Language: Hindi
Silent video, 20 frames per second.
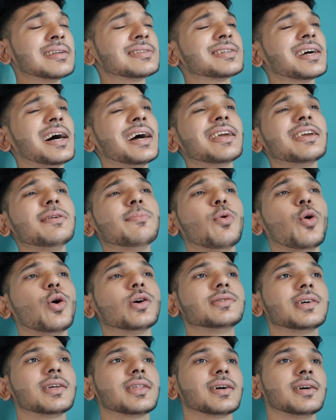चाय की
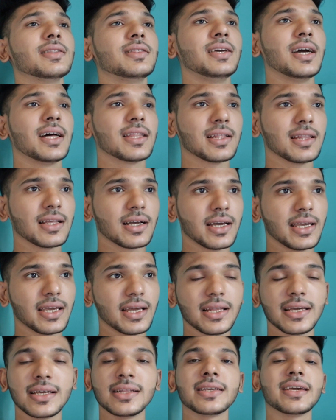बहुत ज़्यादा गंदी आदत लग गई
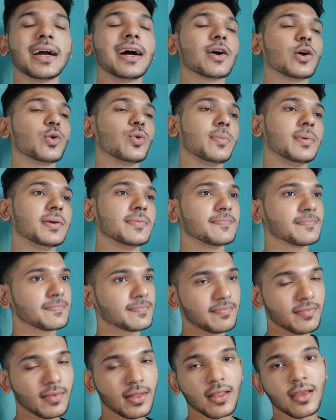है लेकिन क्या करूँ अभी
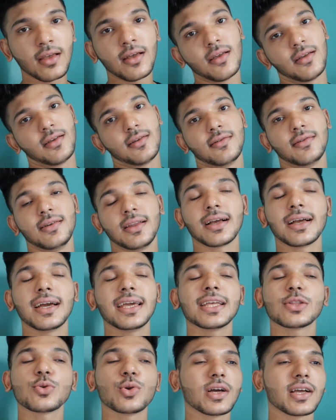लग
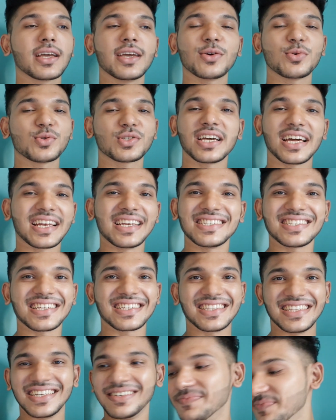गई है तो लग गई कुछ कर नहीं
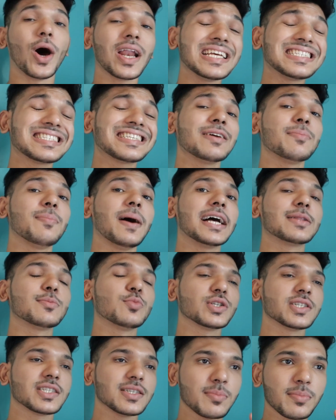सकते और इसके बाद
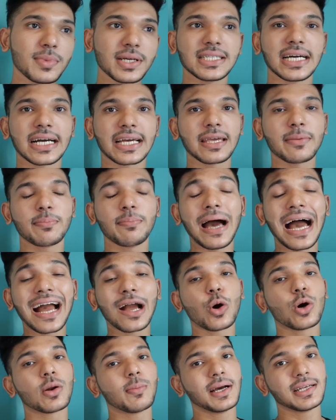मुझे जिम में जाके
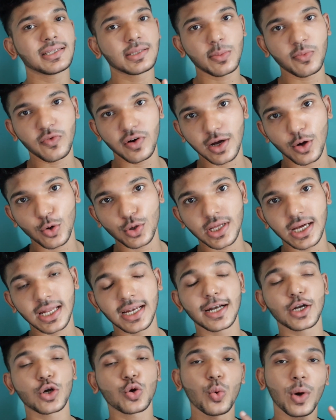बैक और बाइसेप वर्कआउट
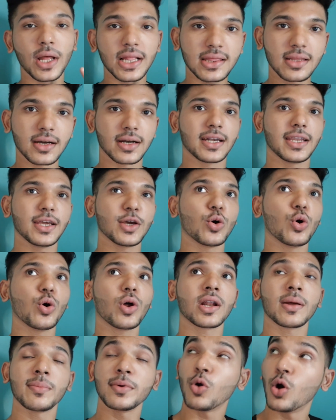करना है ट्वेल्व थर्टी को
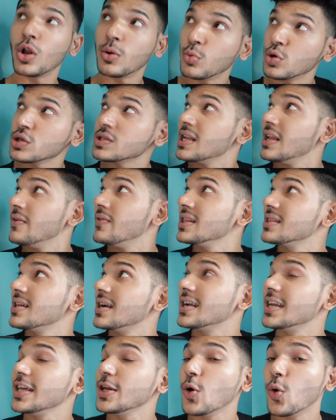और अभी ऑलमोस्ट एलेवन
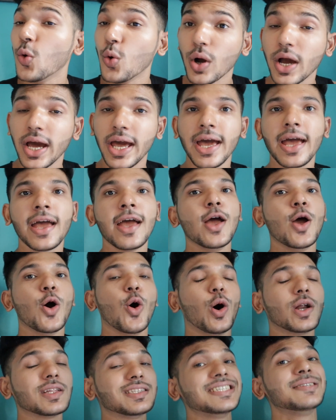थर्टी हो गया है
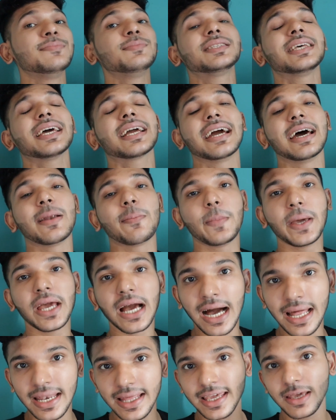और जिम से घर पे
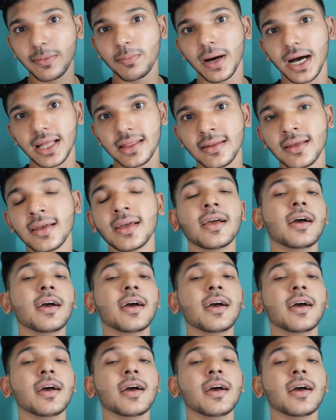आने के बाद